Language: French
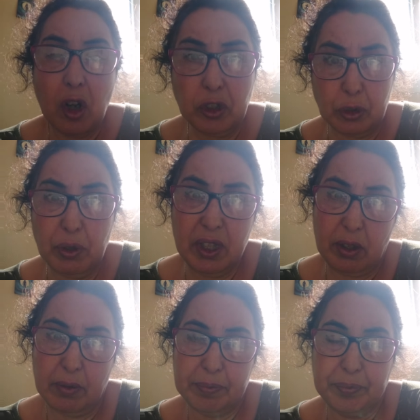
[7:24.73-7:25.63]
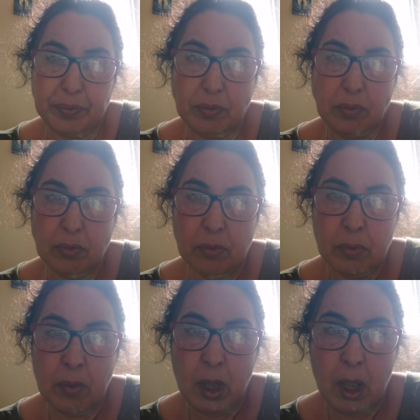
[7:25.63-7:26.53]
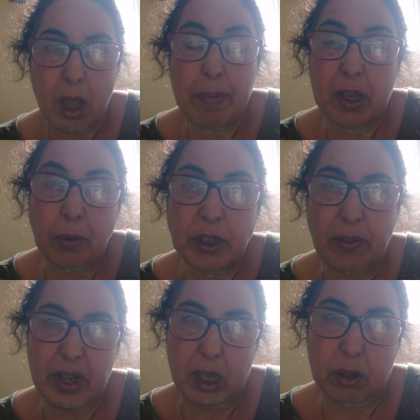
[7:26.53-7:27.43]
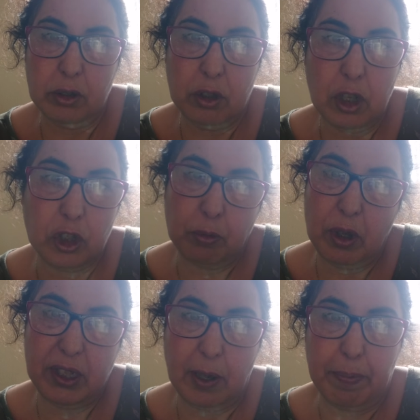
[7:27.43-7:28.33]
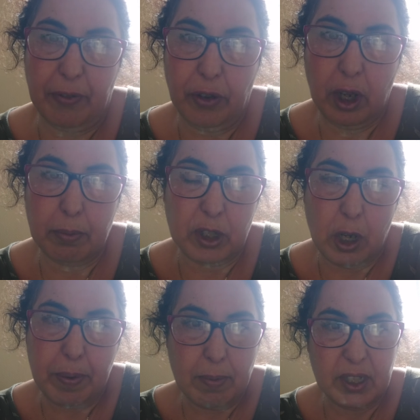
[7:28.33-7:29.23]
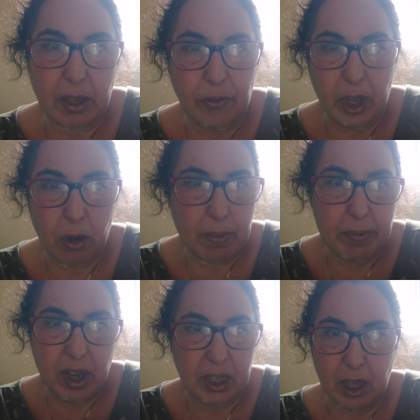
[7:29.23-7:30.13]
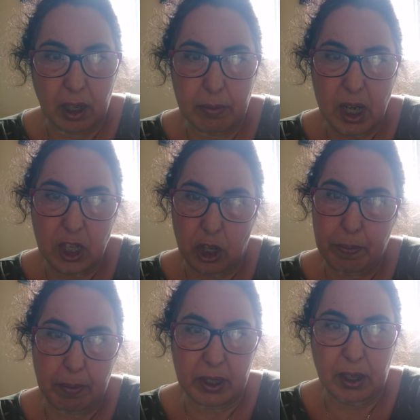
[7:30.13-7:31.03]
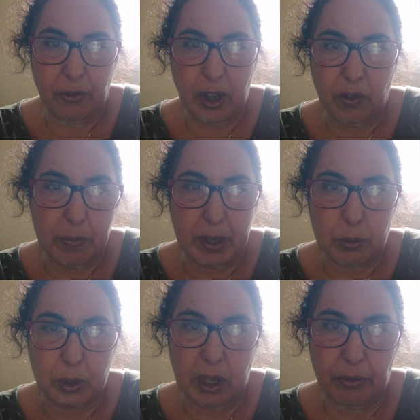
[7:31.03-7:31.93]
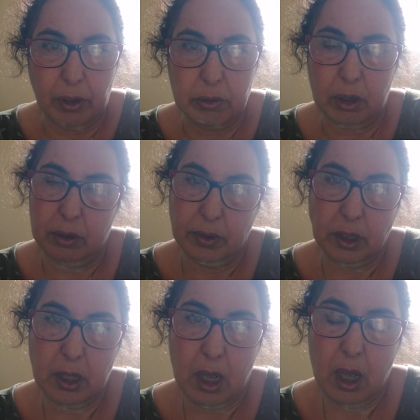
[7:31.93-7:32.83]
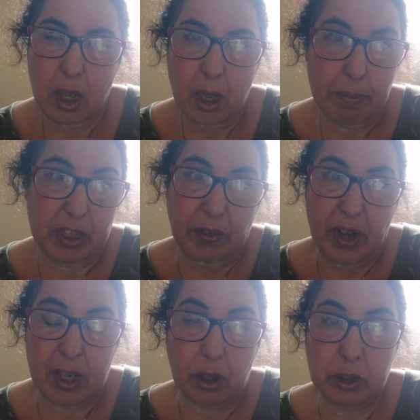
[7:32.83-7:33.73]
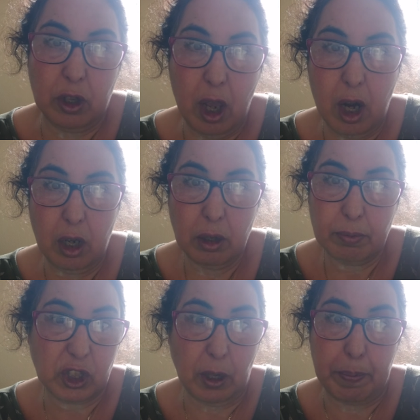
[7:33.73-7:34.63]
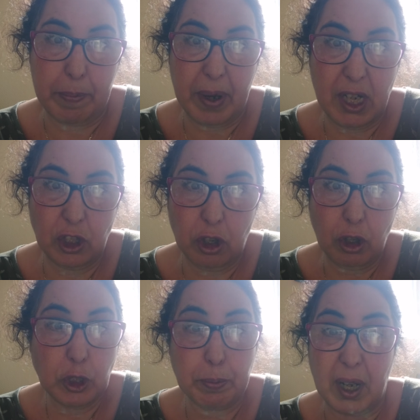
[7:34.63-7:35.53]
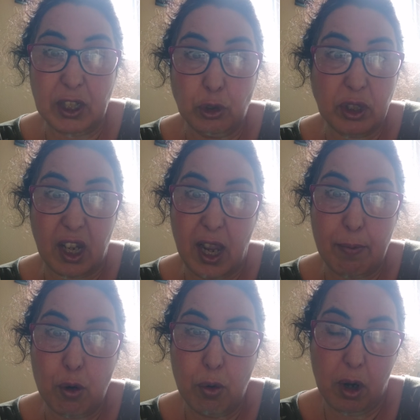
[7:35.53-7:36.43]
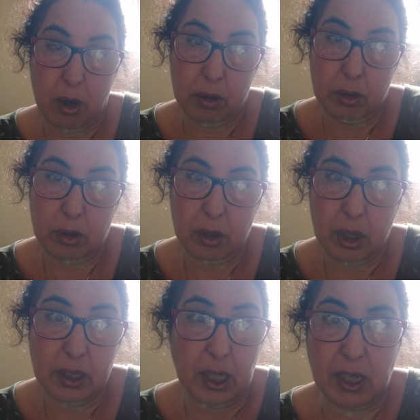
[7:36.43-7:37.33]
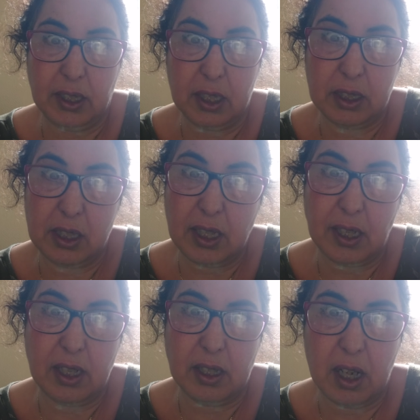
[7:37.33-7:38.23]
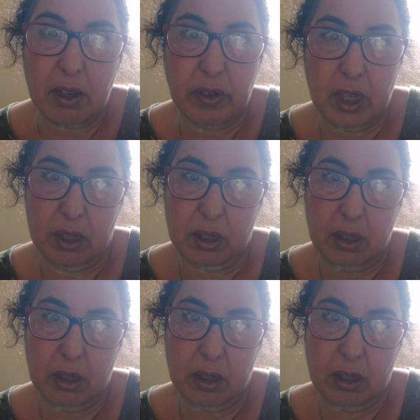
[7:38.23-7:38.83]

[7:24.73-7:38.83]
Ensuite, eh ben, comme j'avais la grande gueule que je ne me laissais pas faire, je ben, j'avais pas me laisser faire, on m'a mis avec des criminels, je n'allais pas me laisser faire, Il fallait bien que je me défende. Ben, j'avais la grande gueule, moi je tapais pas les gens, je parlais juste avec un mot. Ça les excitait, ça les énervait.